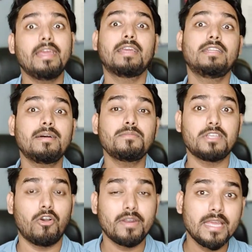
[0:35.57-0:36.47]
एकदम
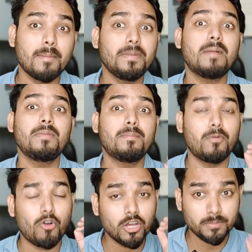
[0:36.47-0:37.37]
से और ये अपने आप में
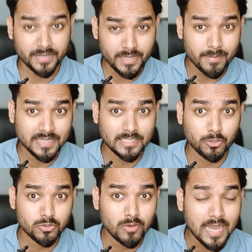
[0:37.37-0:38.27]
बहुत बहुत बड़ी बात है
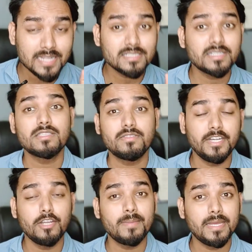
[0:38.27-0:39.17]
दोस्तों आज की इस
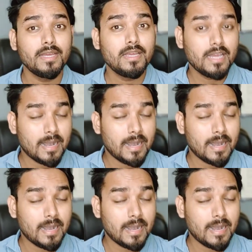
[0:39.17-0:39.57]
वीडियो में